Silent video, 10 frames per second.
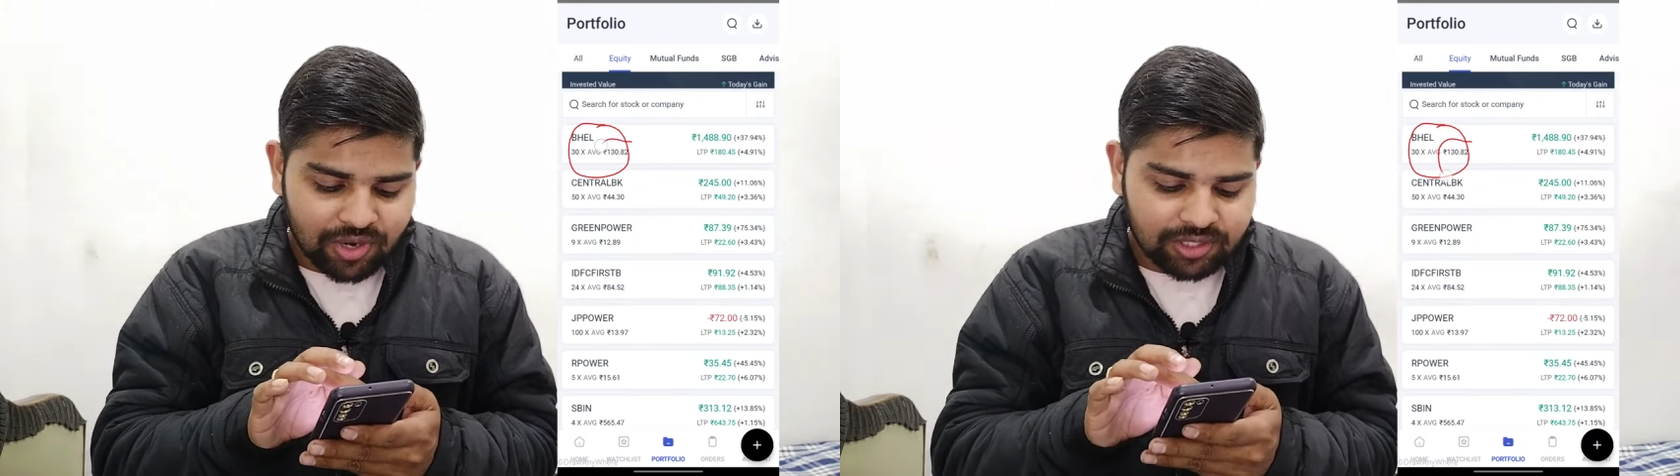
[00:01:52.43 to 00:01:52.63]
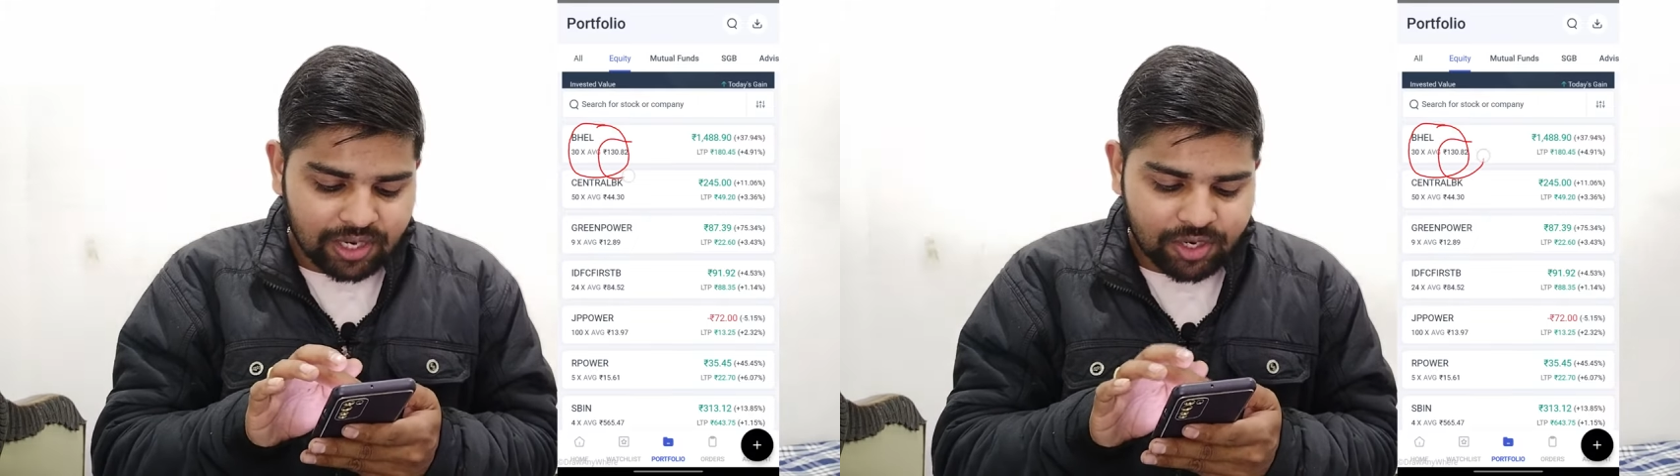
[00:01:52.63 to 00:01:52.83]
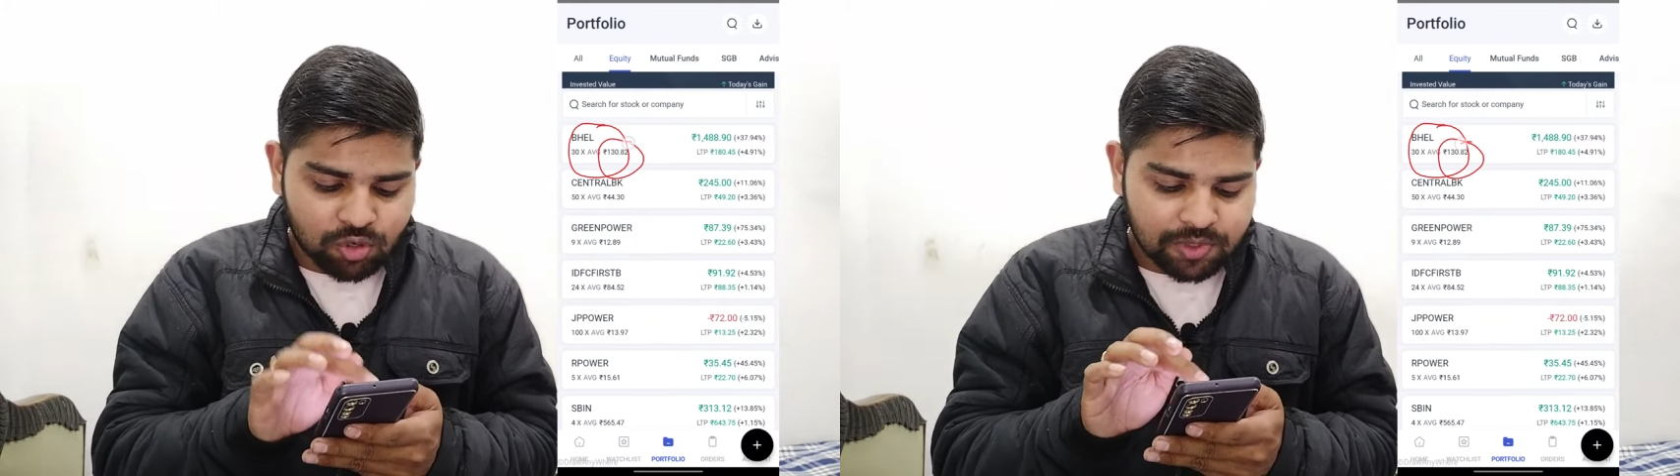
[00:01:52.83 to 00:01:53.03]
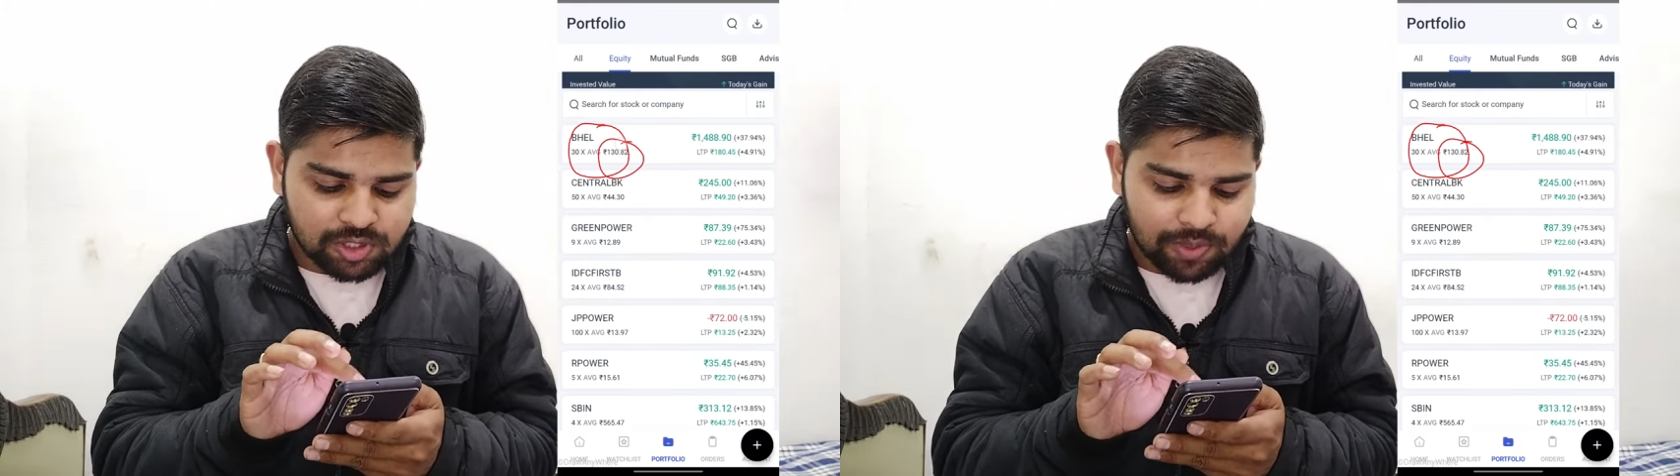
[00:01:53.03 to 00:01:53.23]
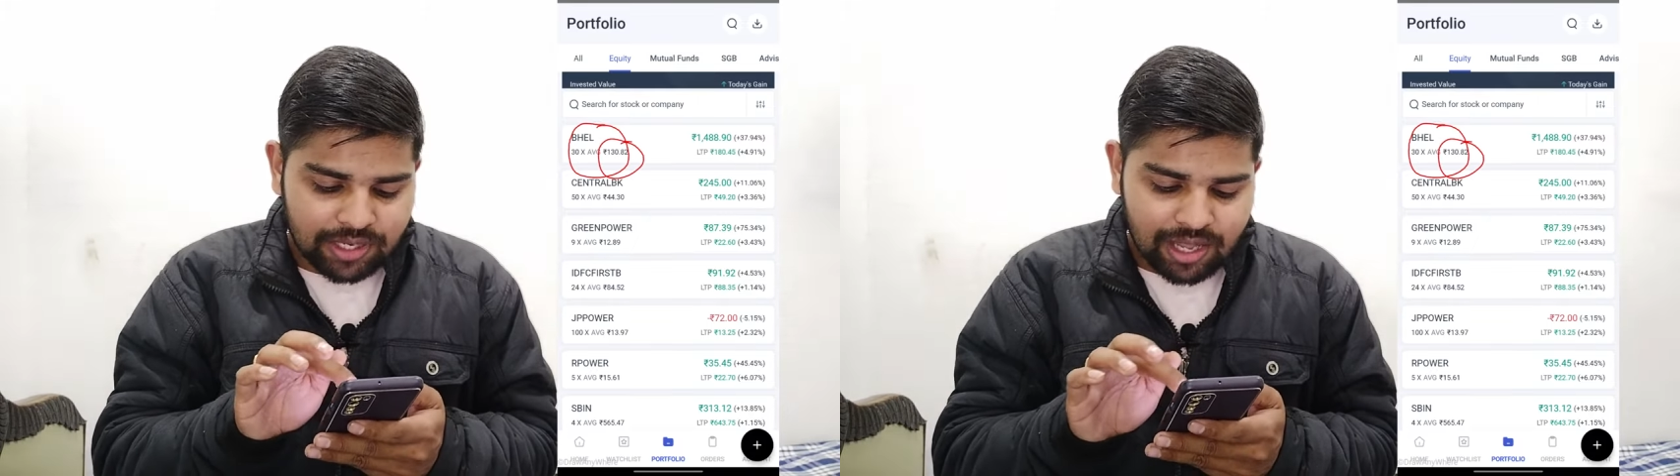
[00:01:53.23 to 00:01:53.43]
वन थर्टी
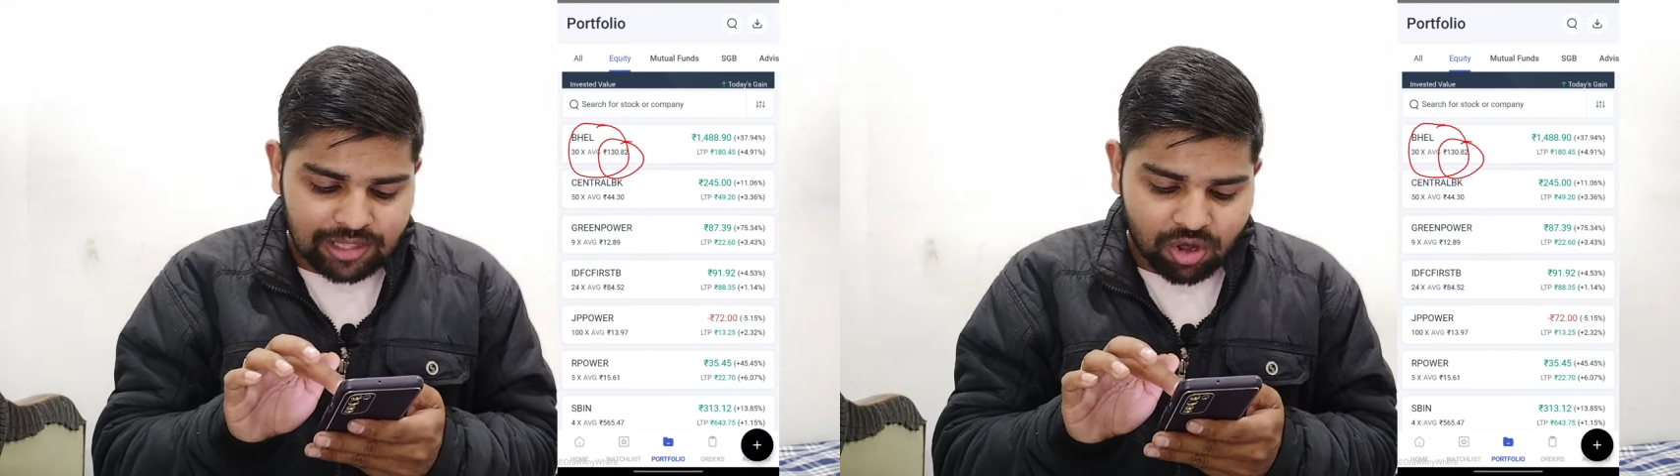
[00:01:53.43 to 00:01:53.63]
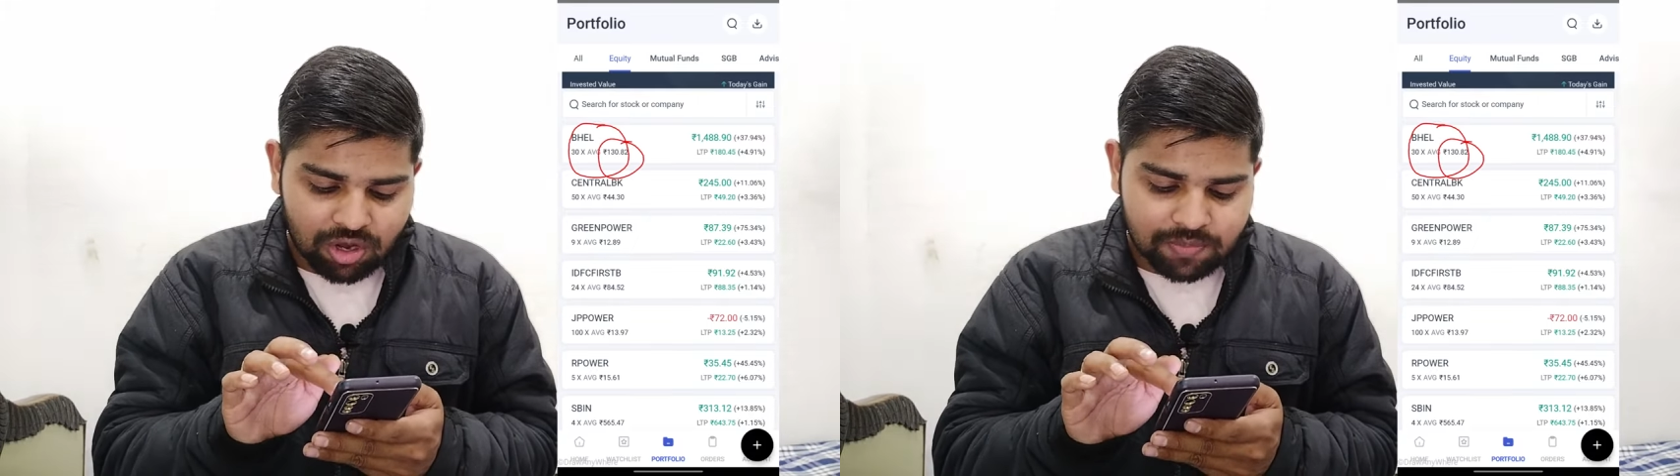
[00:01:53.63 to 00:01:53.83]
रुपीज़ पर लिया था और